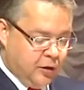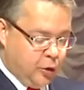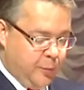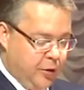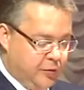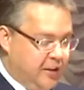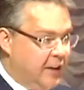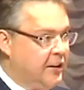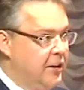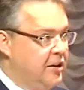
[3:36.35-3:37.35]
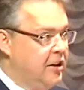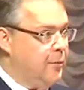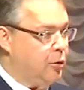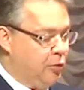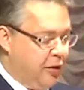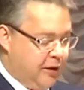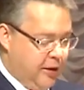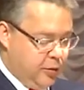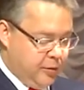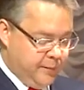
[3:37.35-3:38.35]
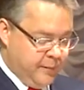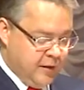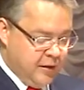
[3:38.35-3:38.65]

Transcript: кто берет взятки и тем, кто их дает.